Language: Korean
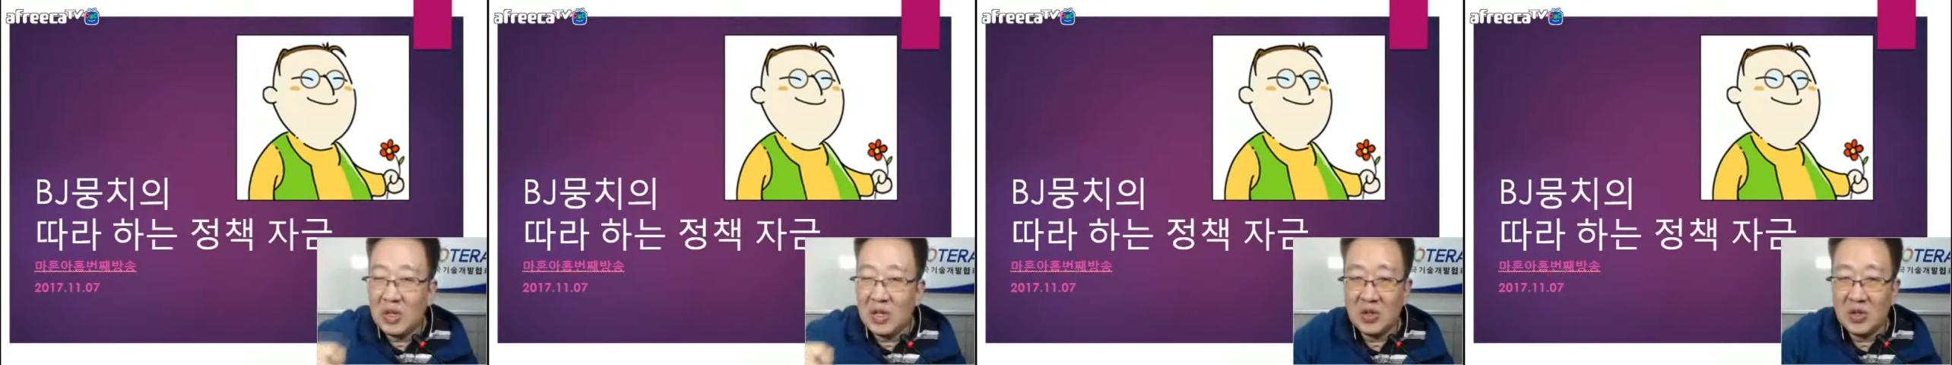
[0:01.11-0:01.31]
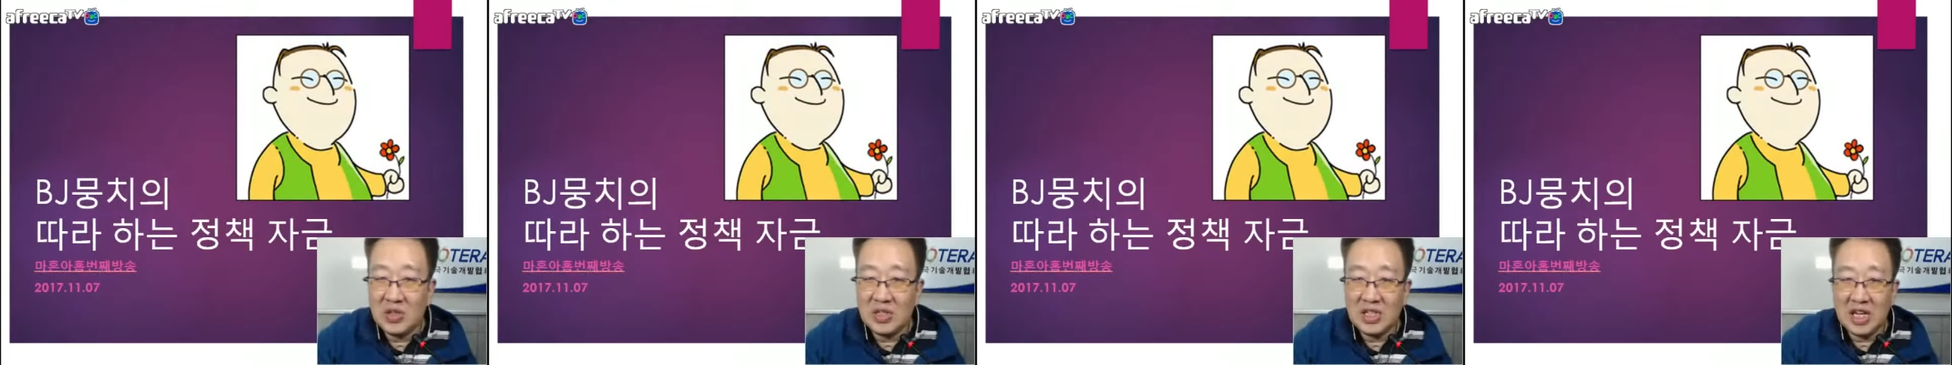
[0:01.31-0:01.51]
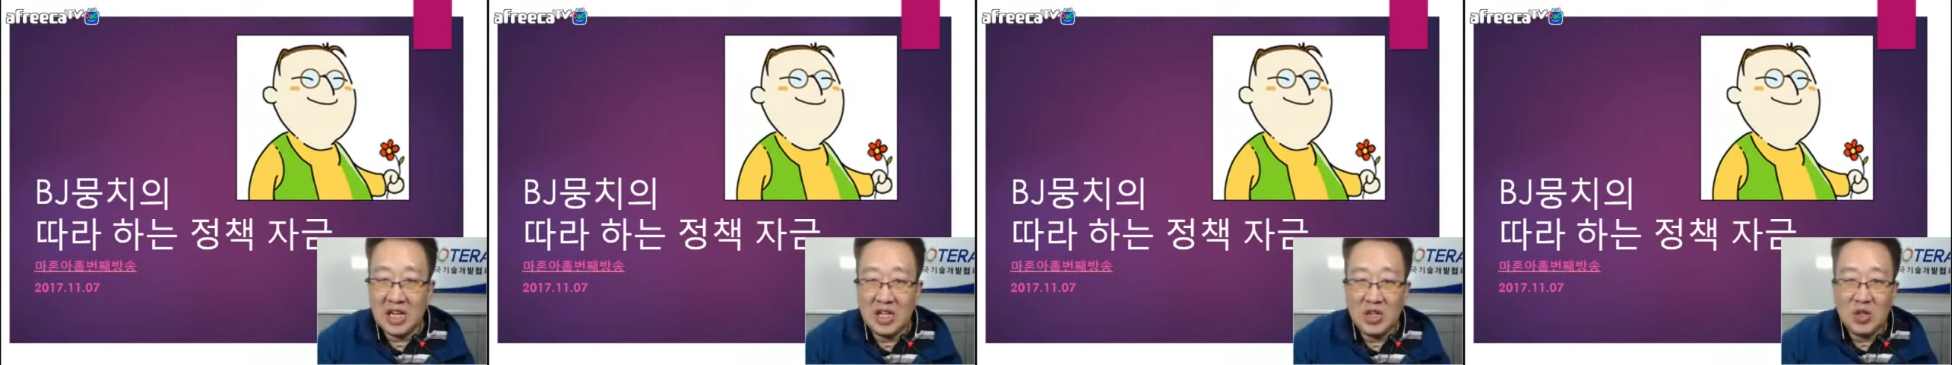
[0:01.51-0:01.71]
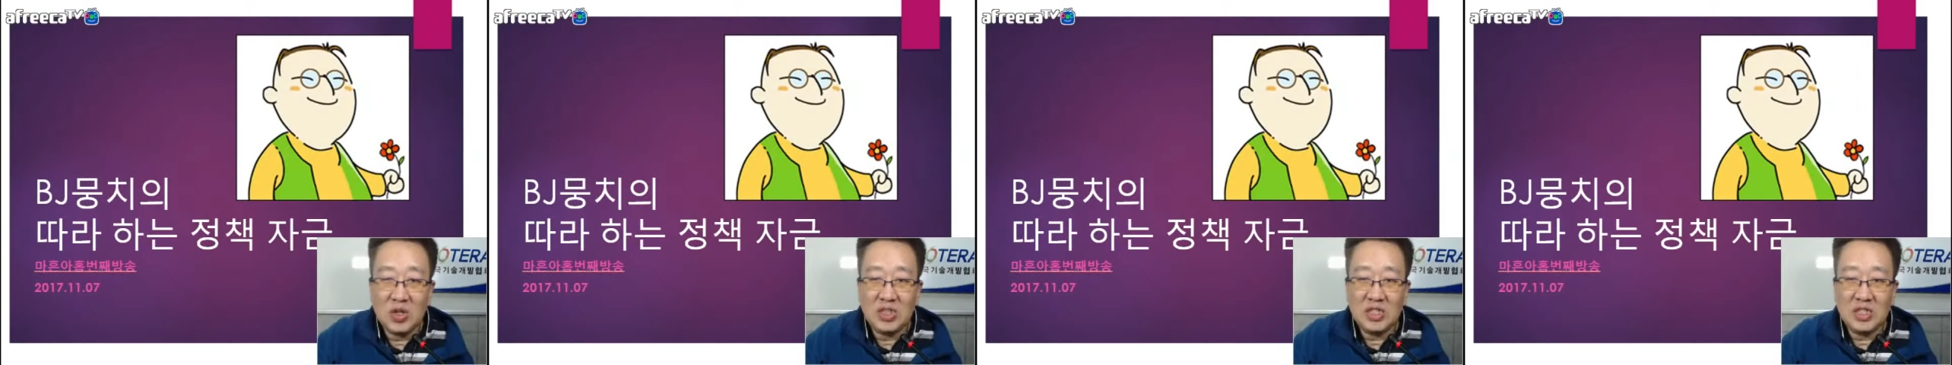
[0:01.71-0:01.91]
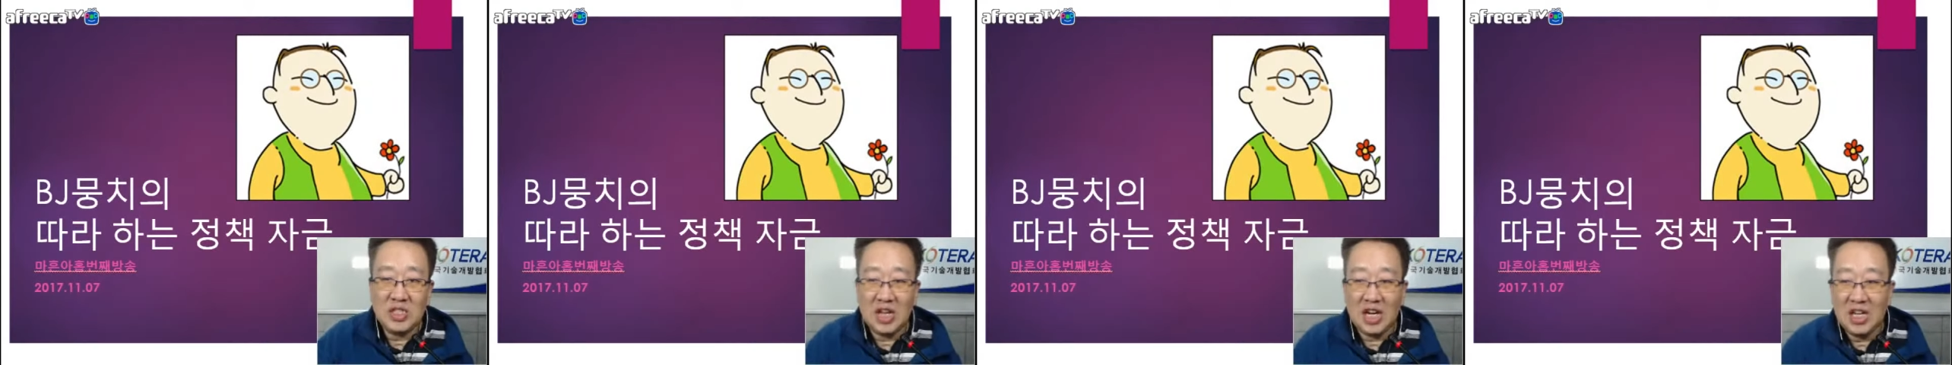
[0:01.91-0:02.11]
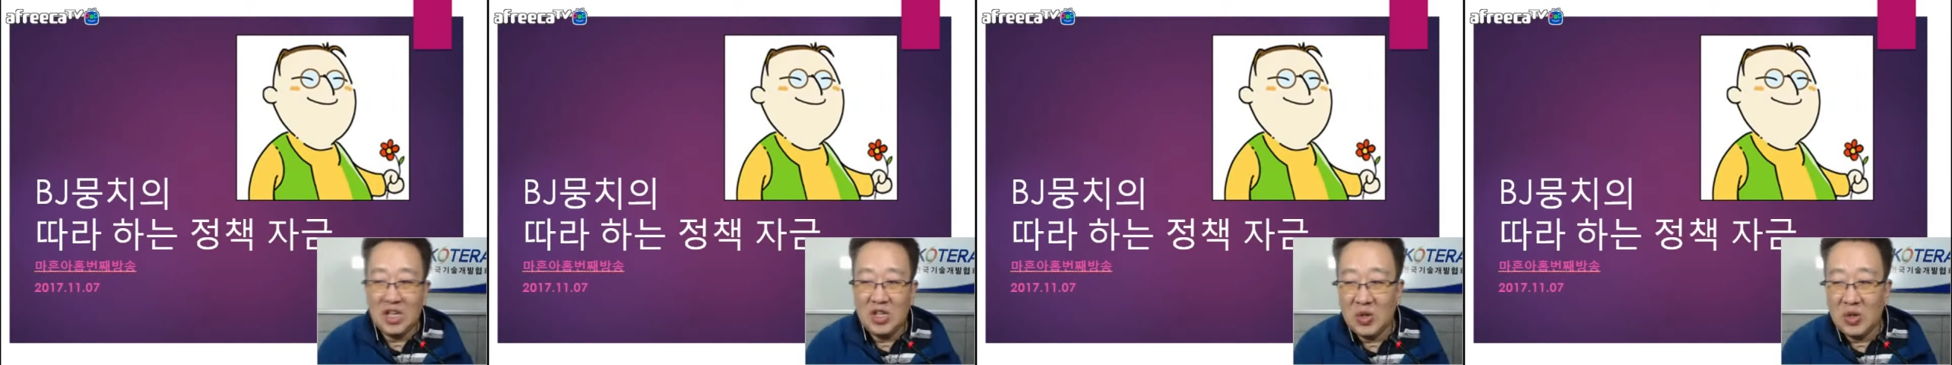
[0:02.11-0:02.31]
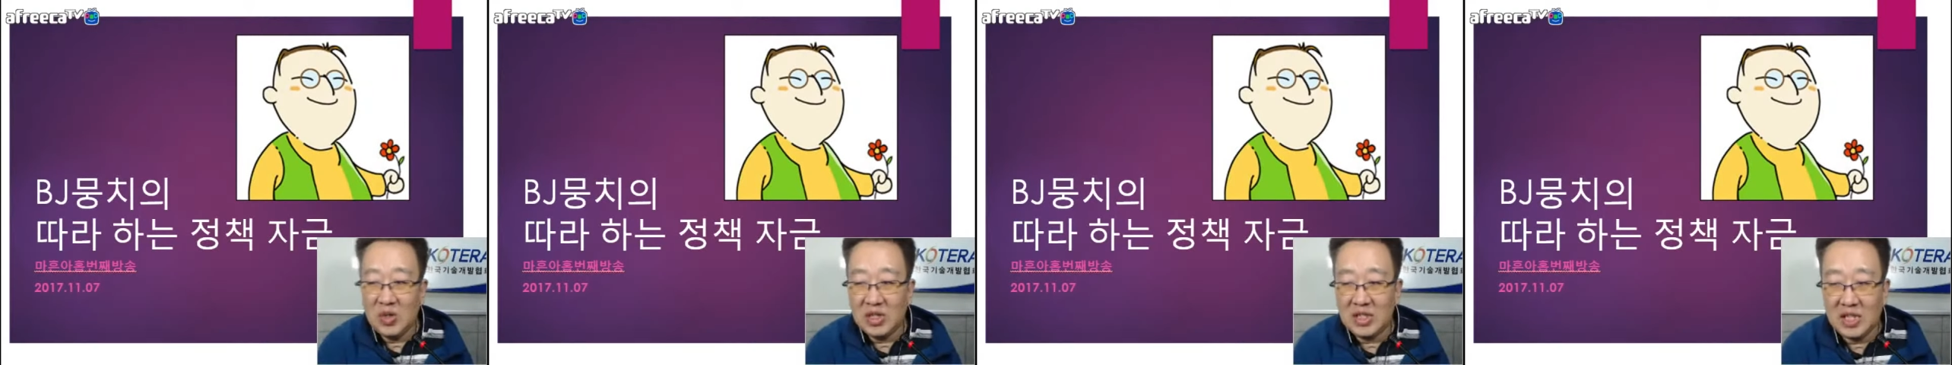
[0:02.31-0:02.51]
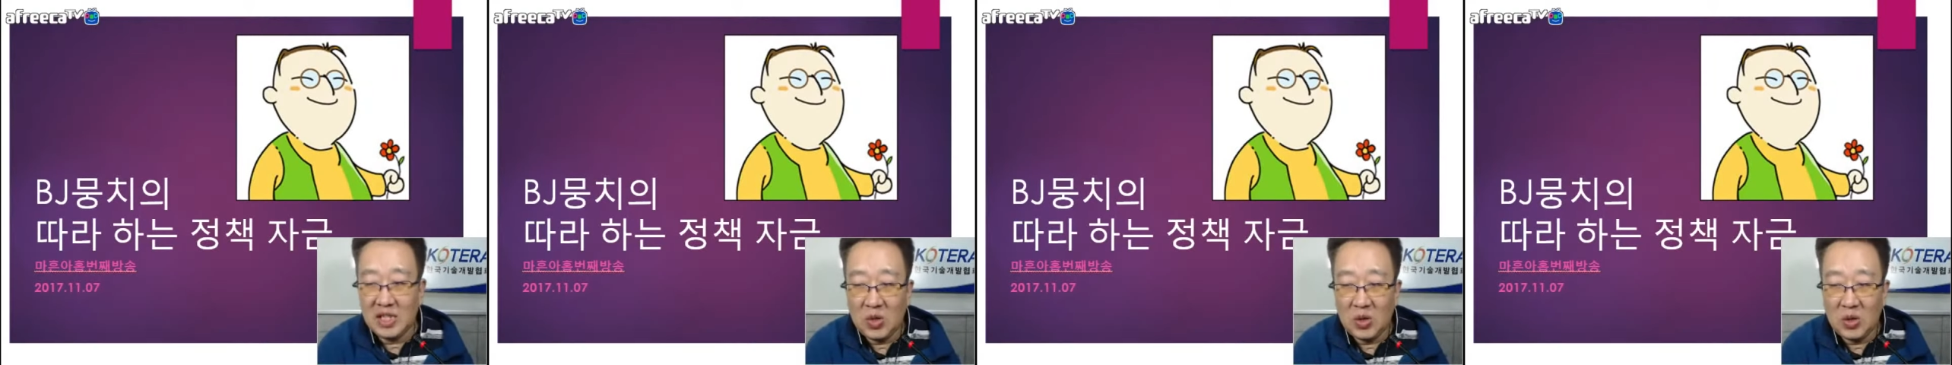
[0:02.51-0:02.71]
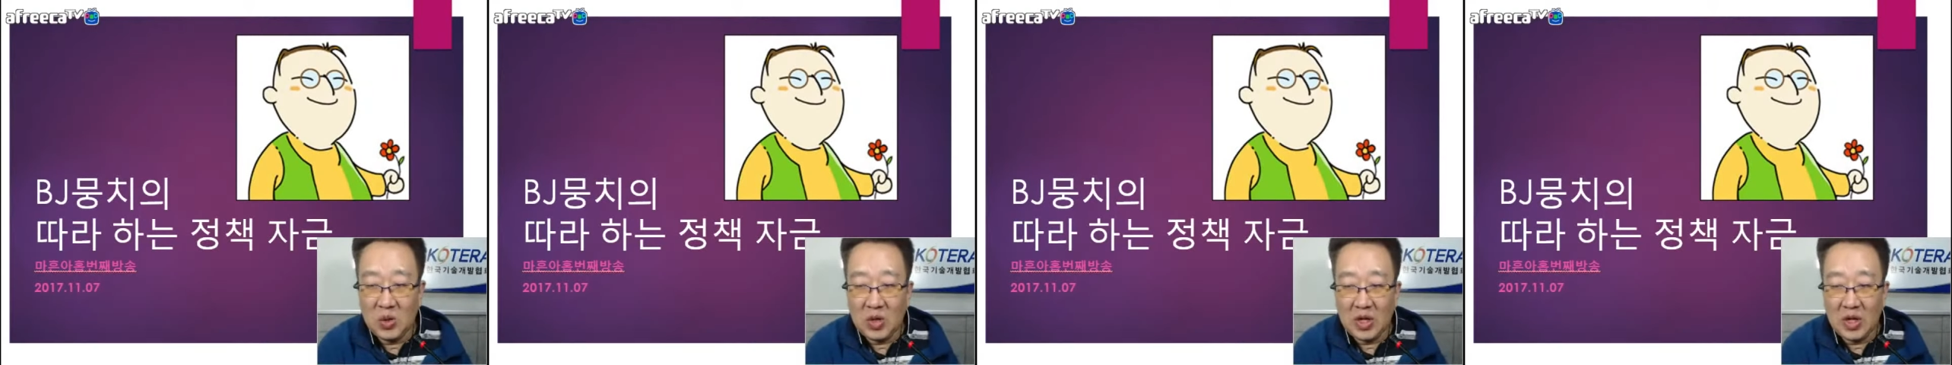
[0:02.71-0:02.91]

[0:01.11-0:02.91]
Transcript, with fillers: 안녕하세요. 안녕하세요. 안녕하세요.